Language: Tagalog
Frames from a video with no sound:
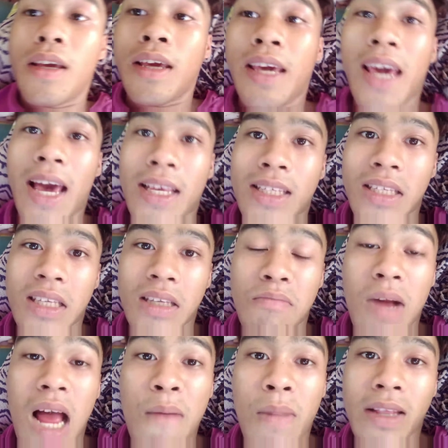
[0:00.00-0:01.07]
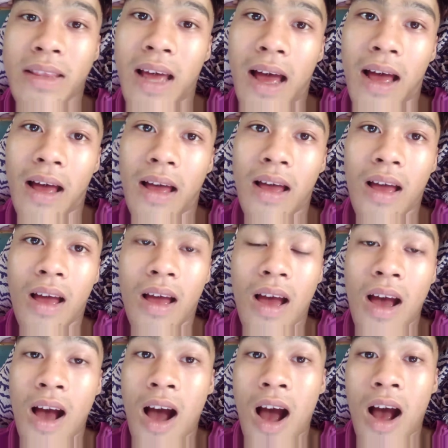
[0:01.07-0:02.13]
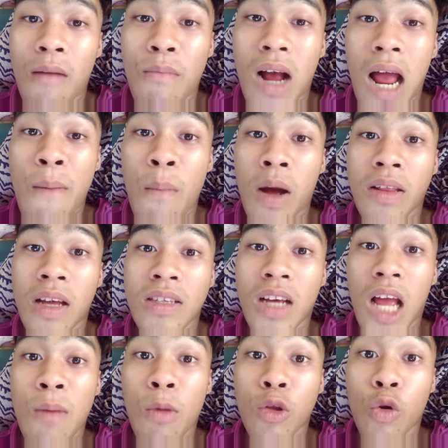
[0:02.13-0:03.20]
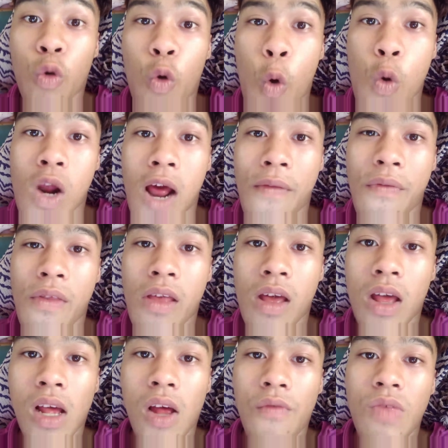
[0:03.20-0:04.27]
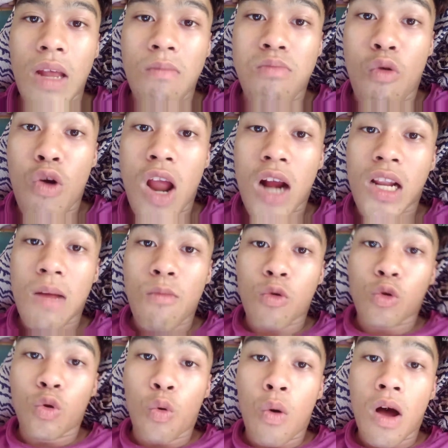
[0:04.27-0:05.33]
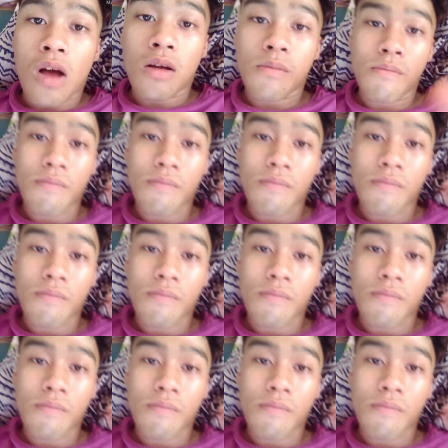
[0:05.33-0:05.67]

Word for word: Yes, makamata. Makamata sa kamatuuran na bulag na mong duwa.